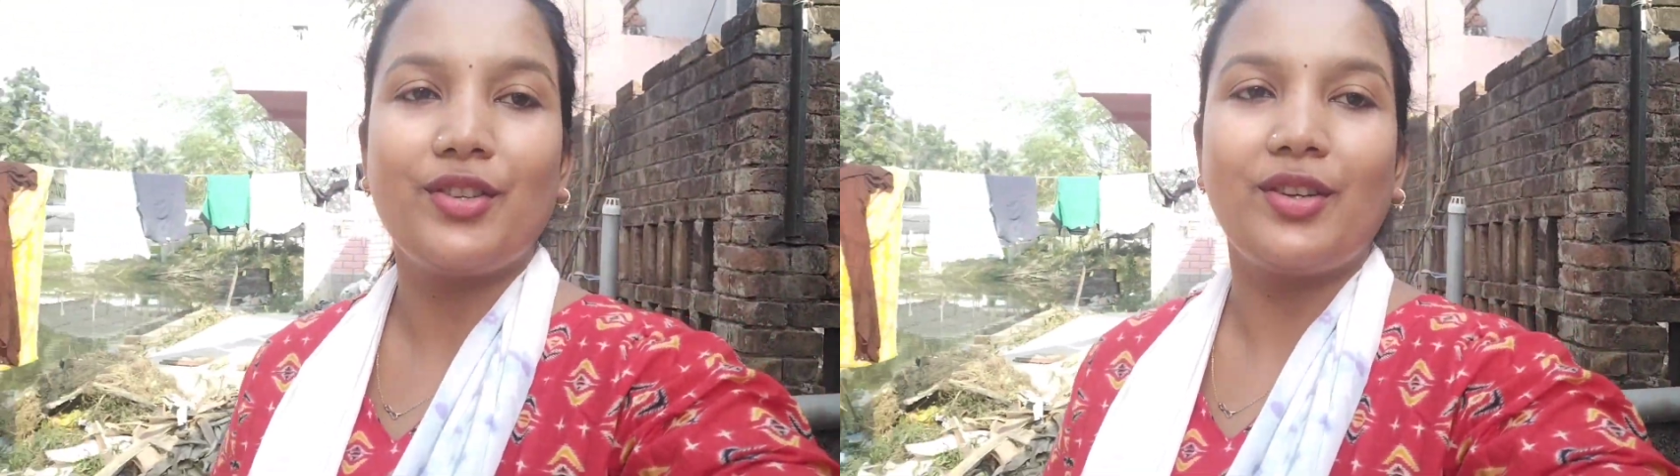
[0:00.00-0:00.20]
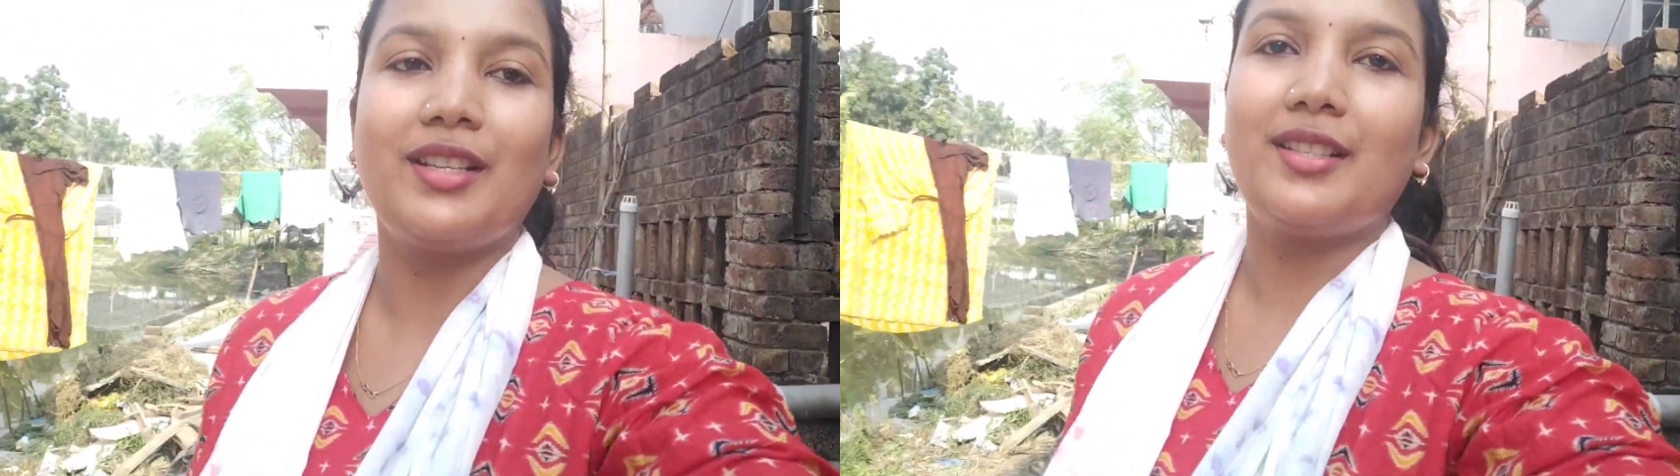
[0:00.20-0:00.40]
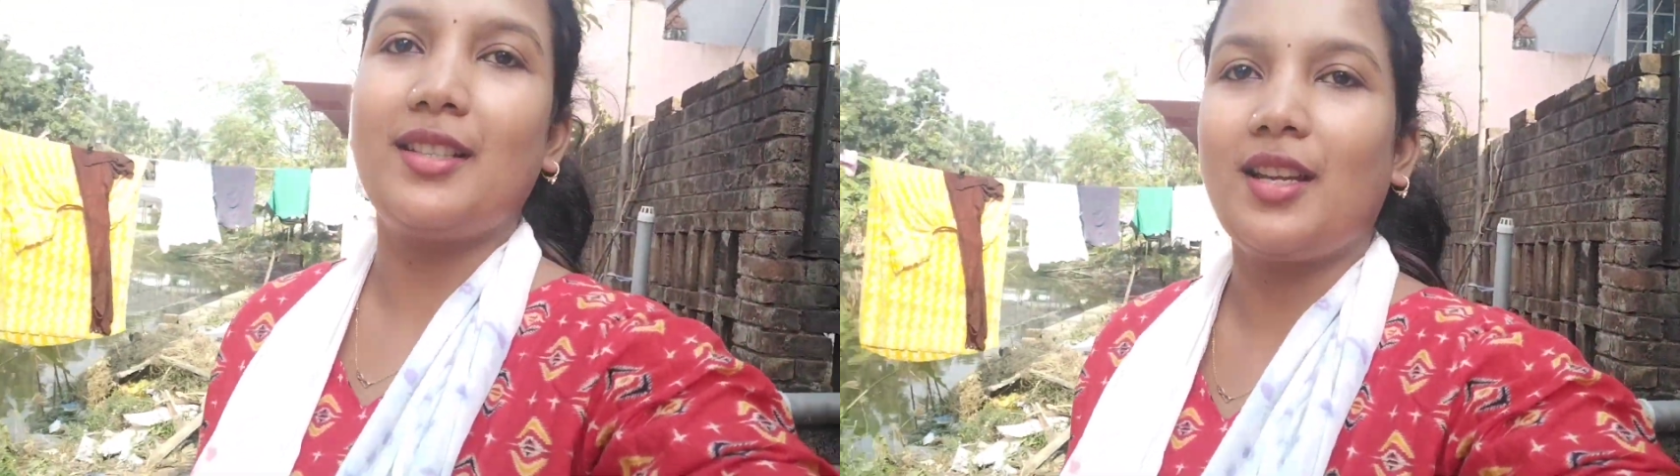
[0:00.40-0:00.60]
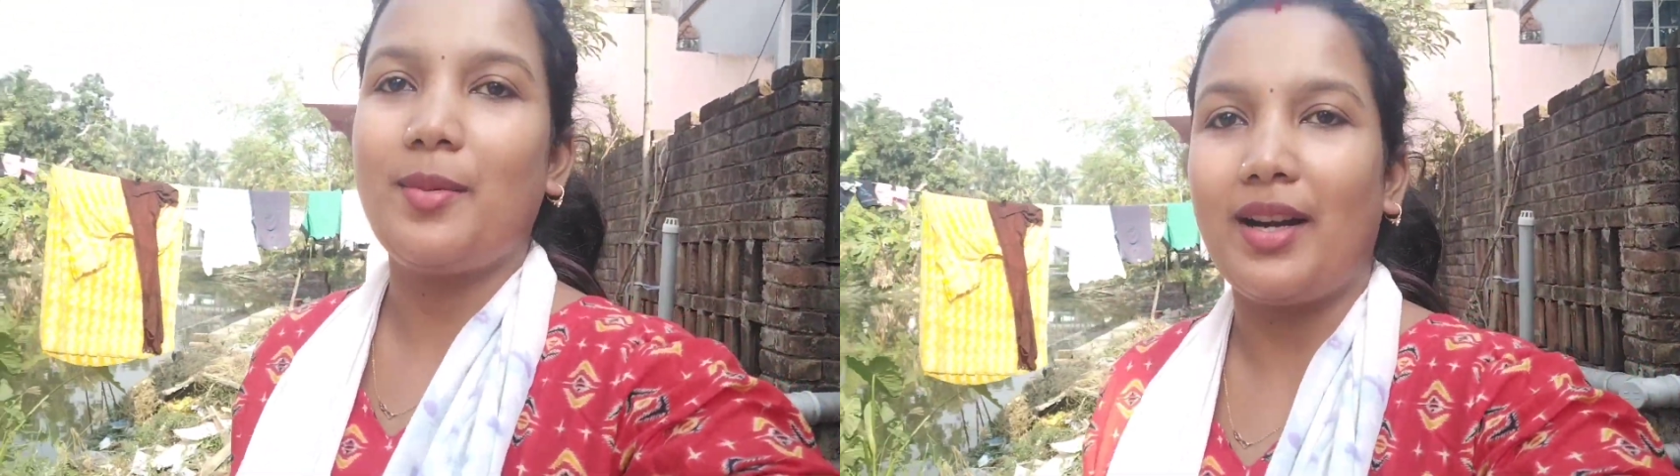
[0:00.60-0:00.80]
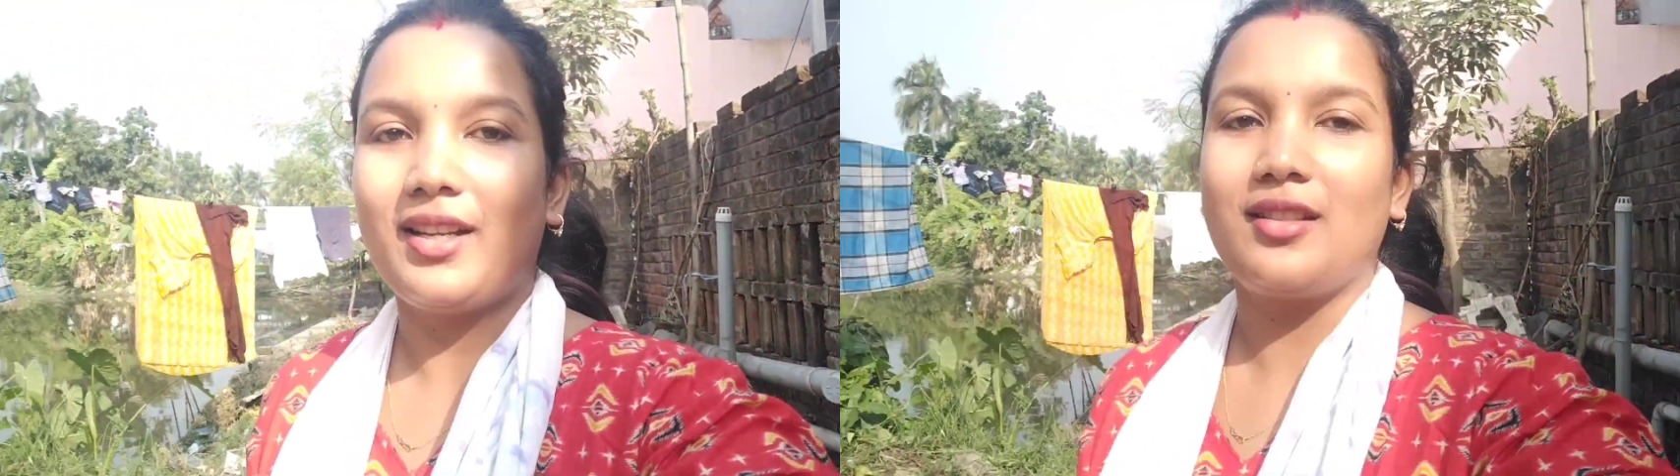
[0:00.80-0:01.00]
চলে এসেছি আর
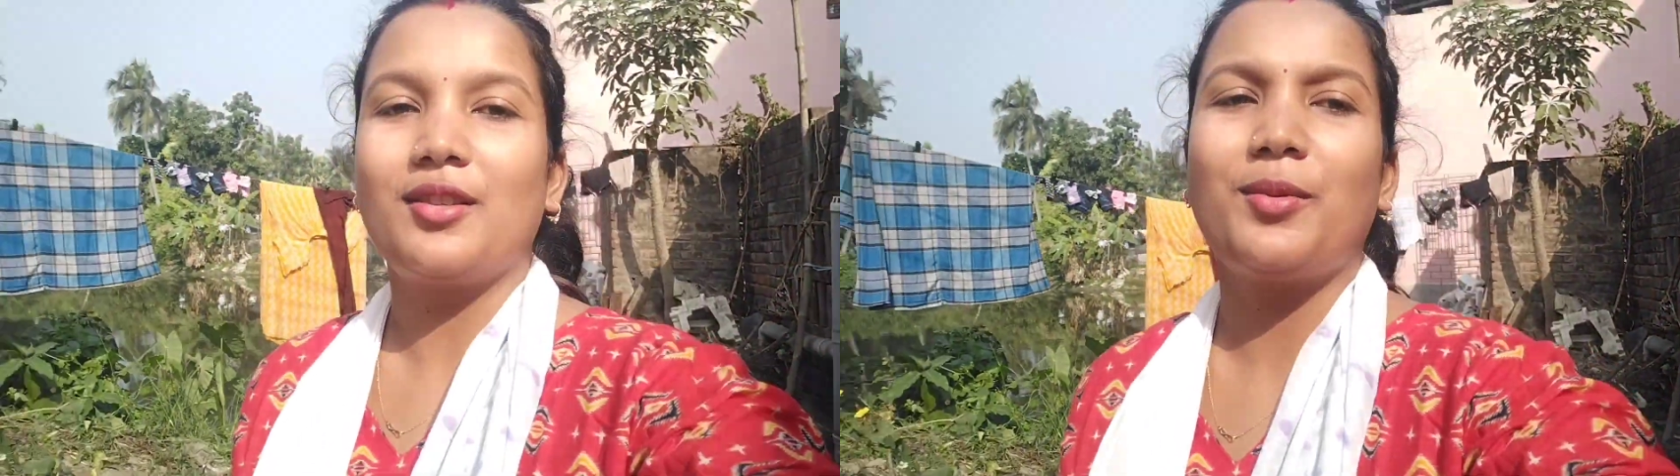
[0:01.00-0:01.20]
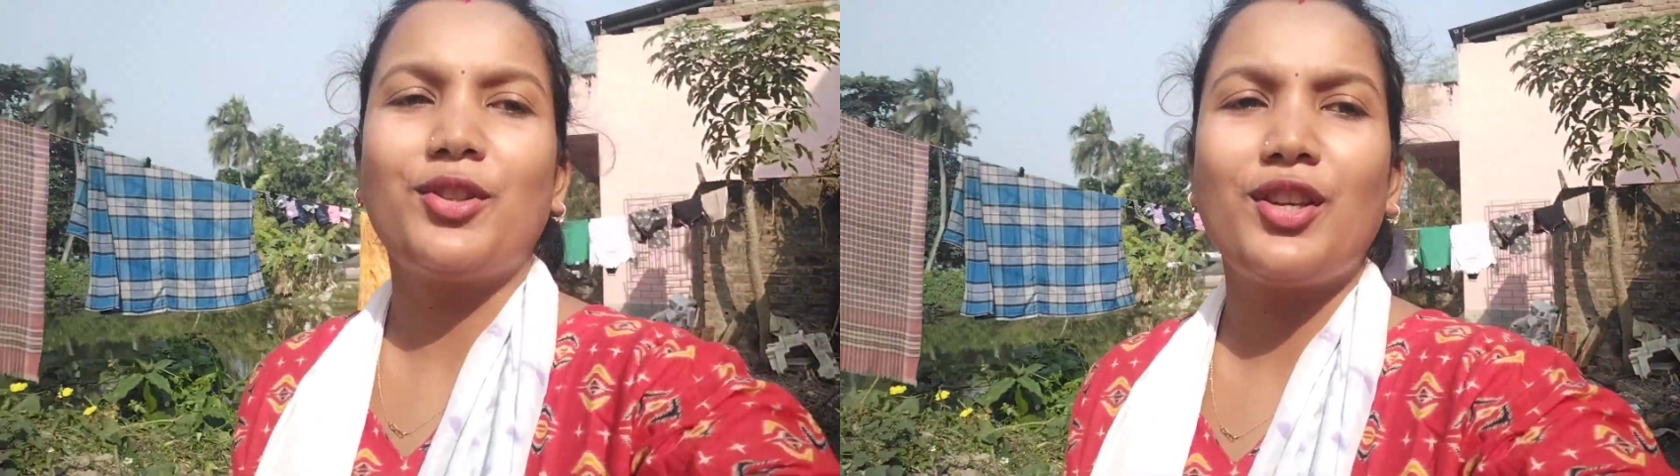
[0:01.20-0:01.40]
বাড়ি আসার পর